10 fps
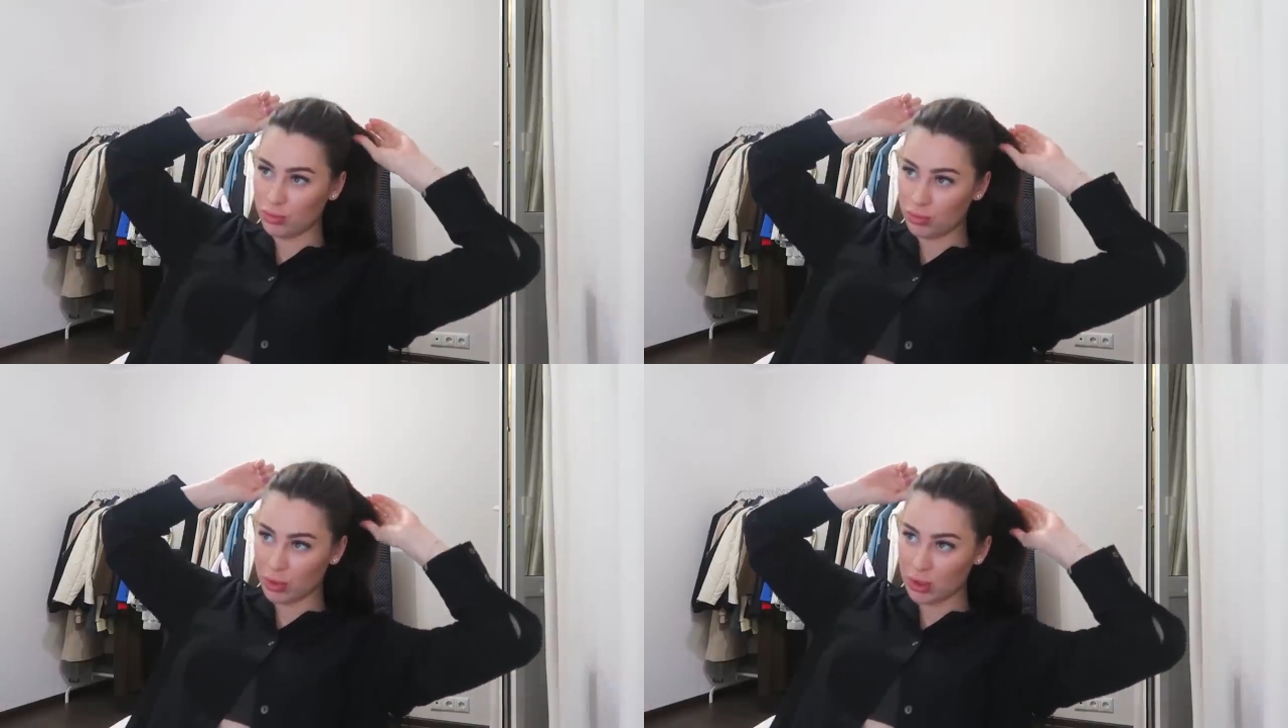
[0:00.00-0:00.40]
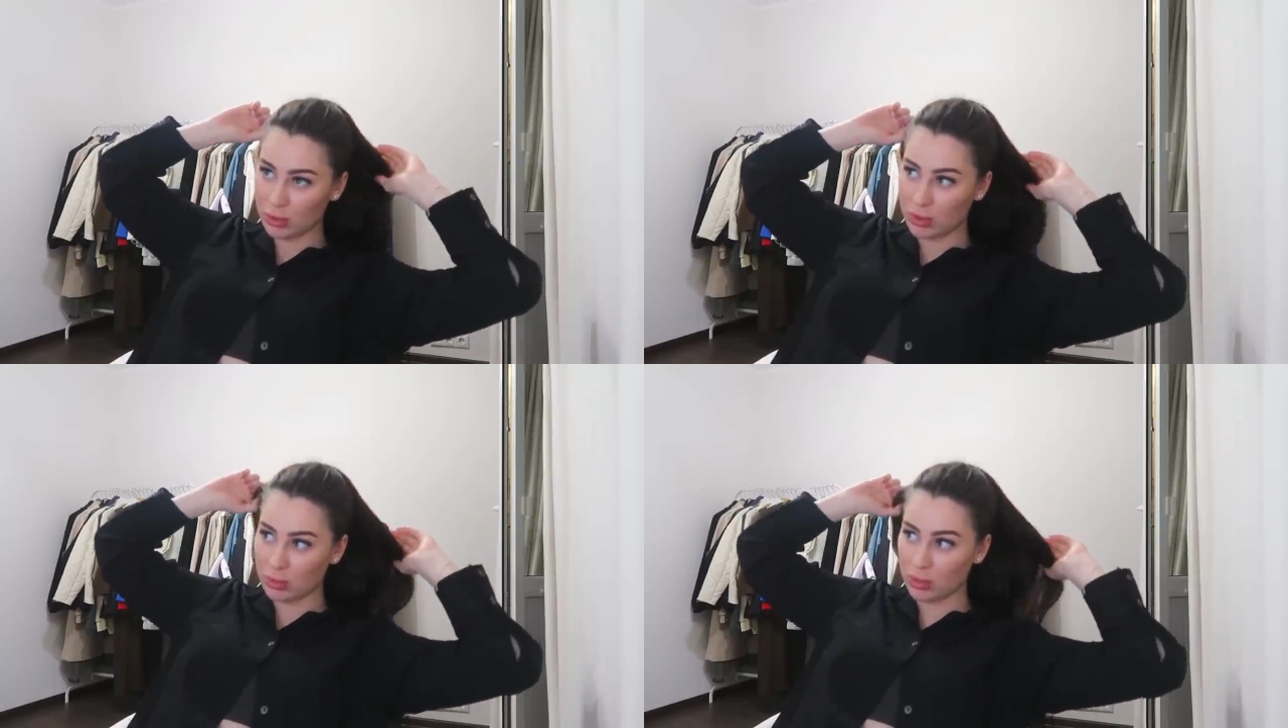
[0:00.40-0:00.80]
где
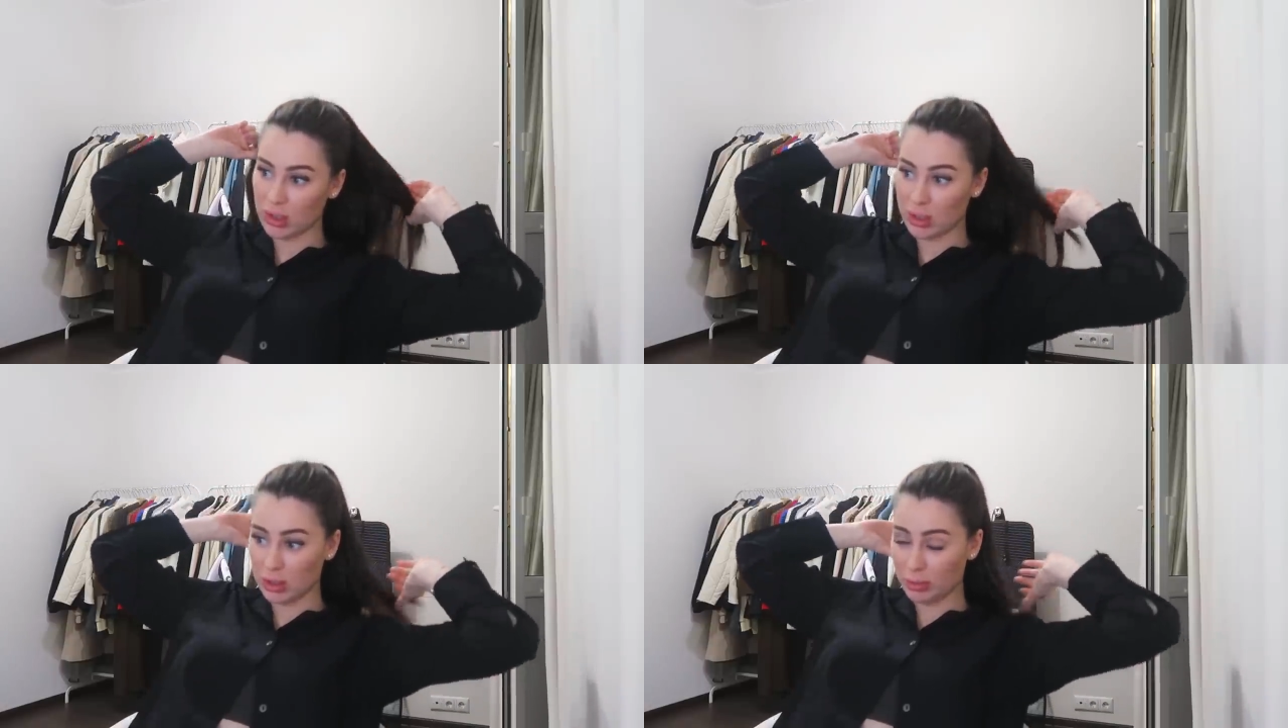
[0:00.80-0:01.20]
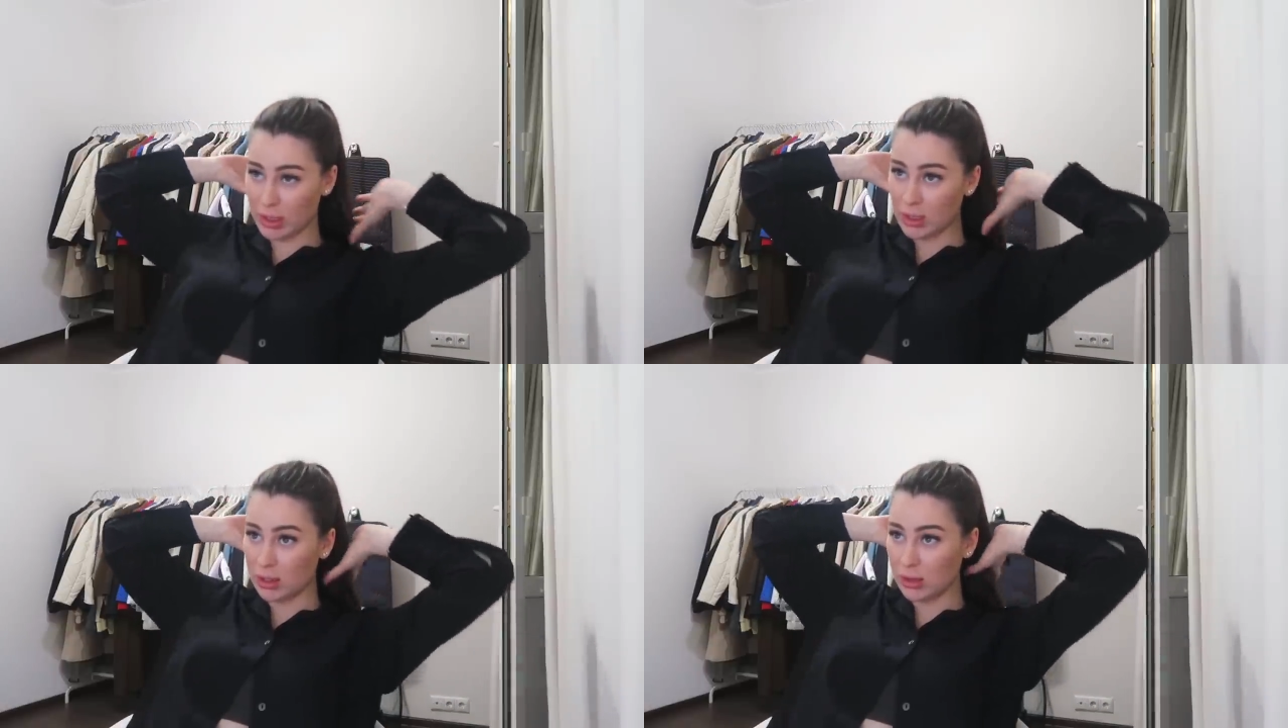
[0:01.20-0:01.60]
у нас будет
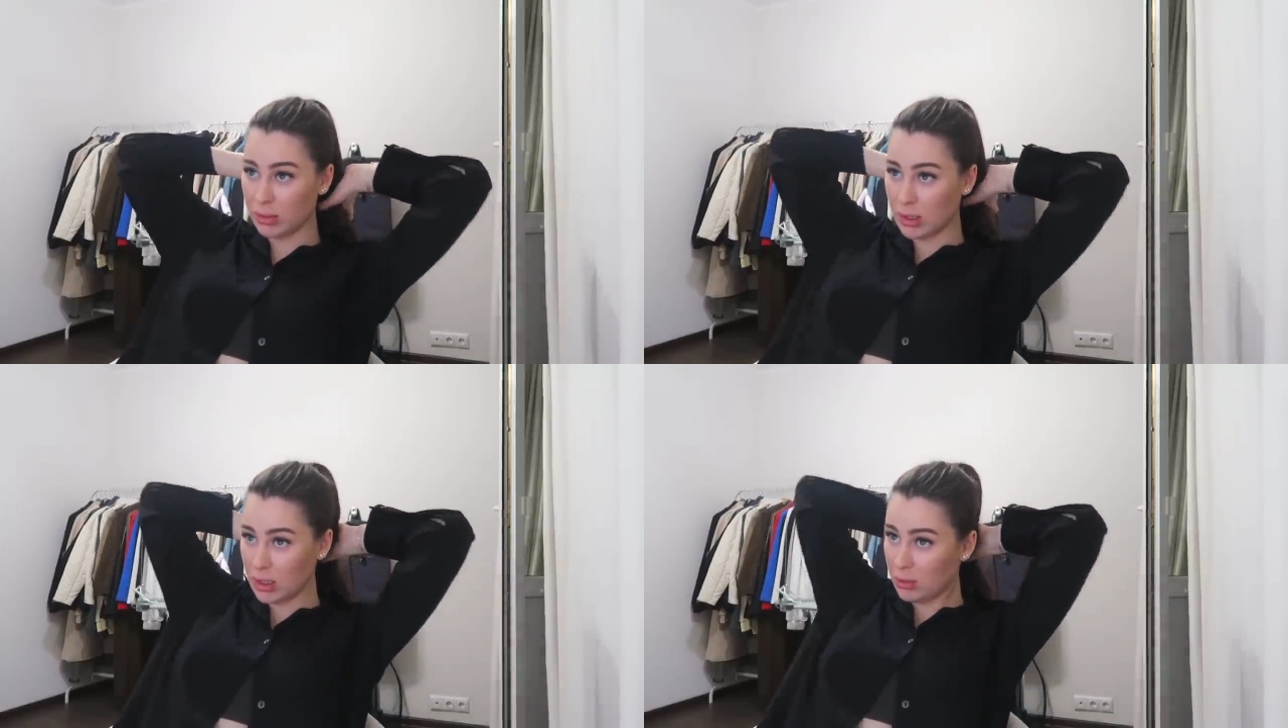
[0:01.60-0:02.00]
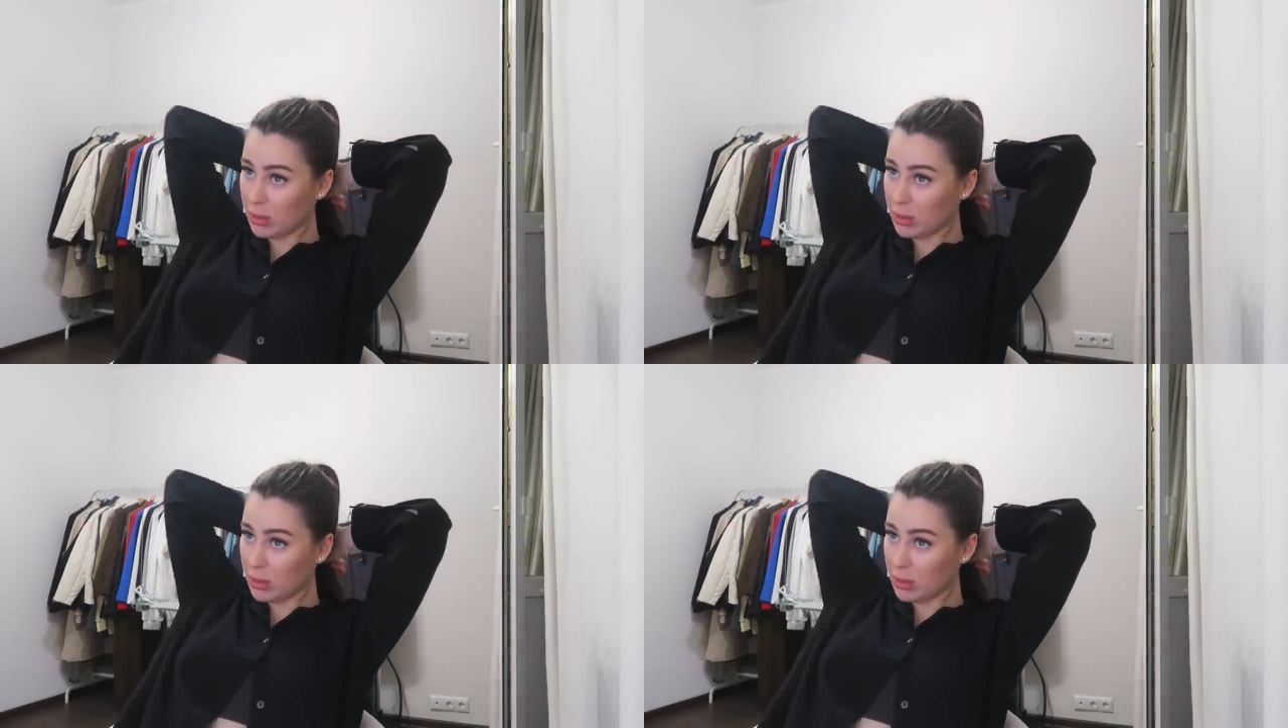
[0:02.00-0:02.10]
гендер-пати, смотреть,